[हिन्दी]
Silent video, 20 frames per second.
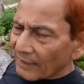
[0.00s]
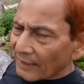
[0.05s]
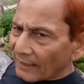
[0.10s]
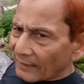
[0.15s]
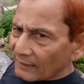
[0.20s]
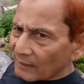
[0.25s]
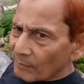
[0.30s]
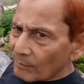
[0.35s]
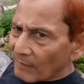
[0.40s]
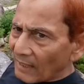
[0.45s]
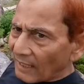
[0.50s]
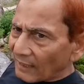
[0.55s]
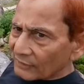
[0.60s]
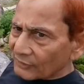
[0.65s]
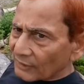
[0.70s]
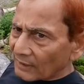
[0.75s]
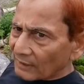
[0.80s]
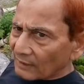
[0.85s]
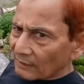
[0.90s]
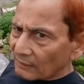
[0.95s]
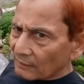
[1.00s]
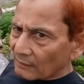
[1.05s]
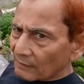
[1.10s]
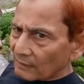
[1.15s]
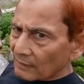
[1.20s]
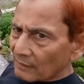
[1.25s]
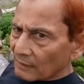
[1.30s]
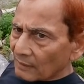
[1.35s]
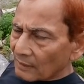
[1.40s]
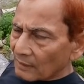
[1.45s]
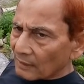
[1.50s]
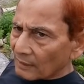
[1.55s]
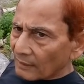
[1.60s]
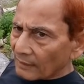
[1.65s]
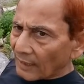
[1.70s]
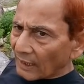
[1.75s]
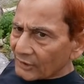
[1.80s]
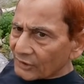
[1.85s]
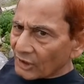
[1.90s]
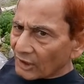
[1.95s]
एकमात्र
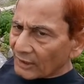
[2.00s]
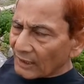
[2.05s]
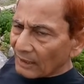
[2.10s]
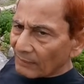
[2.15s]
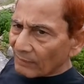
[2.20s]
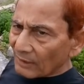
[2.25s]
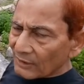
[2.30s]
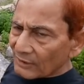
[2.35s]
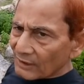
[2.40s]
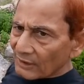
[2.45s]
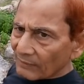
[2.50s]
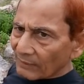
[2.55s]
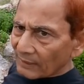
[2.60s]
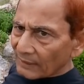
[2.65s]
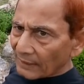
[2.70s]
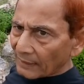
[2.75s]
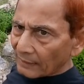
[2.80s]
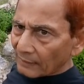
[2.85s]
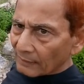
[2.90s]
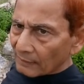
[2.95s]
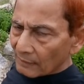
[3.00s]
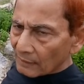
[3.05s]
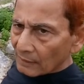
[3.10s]
लक्ष्य केवल जीवन है